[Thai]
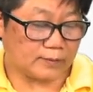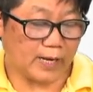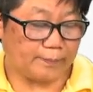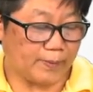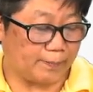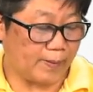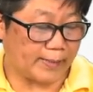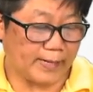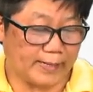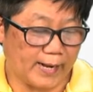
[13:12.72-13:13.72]
การเปลี่ยนแปลง
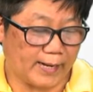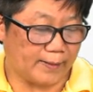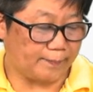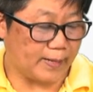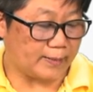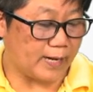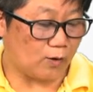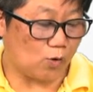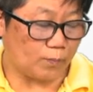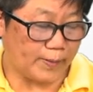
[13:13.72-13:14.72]
ใด ๆ เป็นยัง
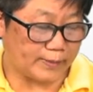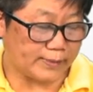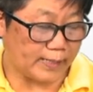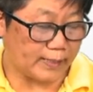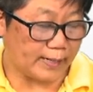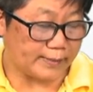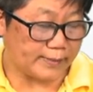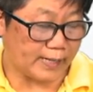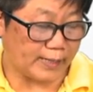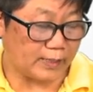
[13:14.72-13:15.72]
คงเป็นสารละลาย
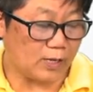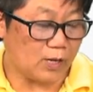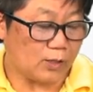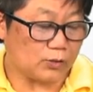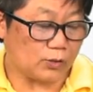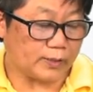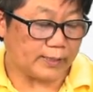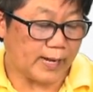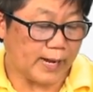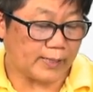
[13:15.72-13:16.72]
ใส จนก
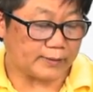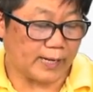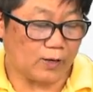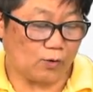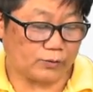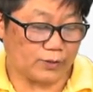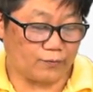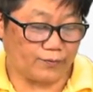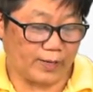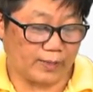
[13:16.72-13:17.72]
ระทั่งไทโอซัล
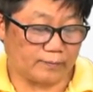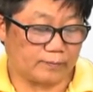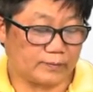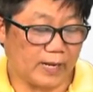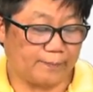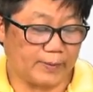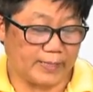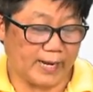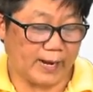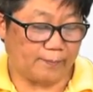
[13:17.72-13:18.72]
เฟตทำป
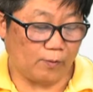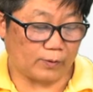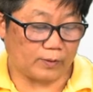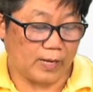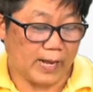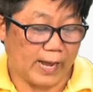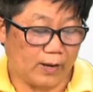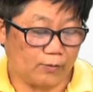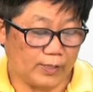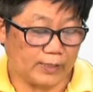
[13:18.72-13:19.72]
ฏิกิริยาหมดอะ
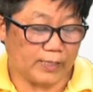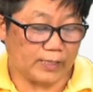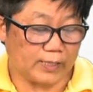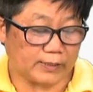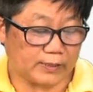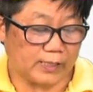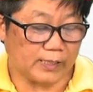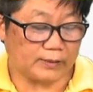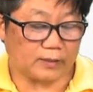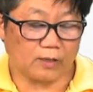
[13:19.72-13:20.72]
ลดีนที่เกิด
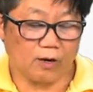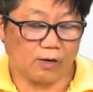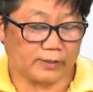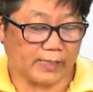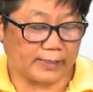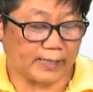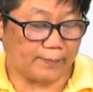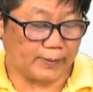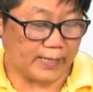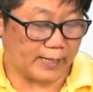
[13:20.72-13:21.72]
ขึ้นก็จะ
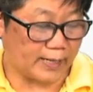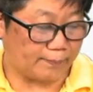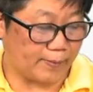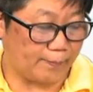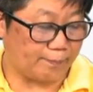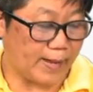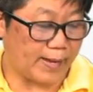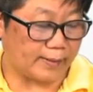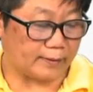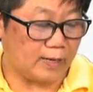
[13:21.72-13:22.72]
ทำปฏิกิริยากับน้ำแป้
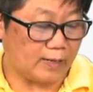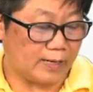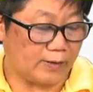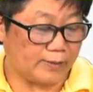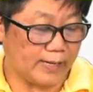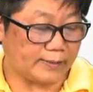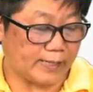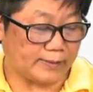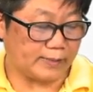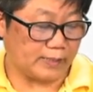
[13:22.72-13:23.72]
งแล้วได้
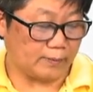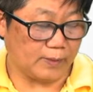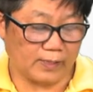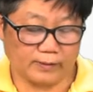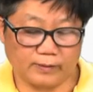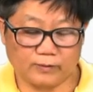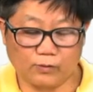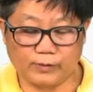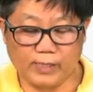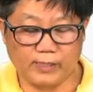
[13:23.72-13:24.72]
สารสีน้ำเงิน ต
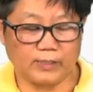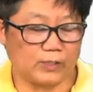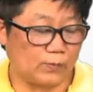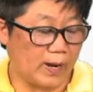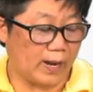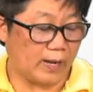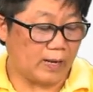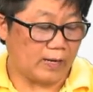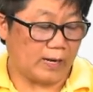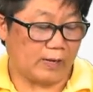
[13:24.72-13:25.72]
รงนี้ถือว่า
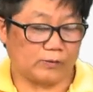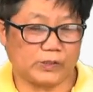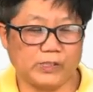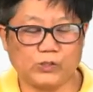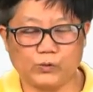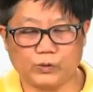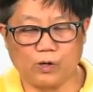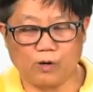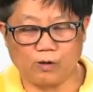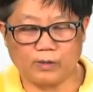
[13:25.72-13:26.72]
เราสิ้นสุด
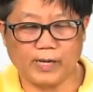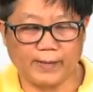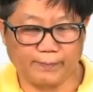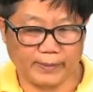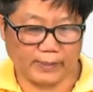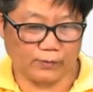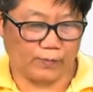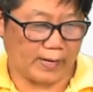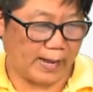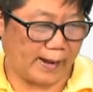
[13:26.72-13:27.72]
ของการบันทึก
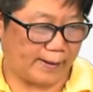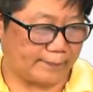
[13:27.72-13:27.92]
เวลา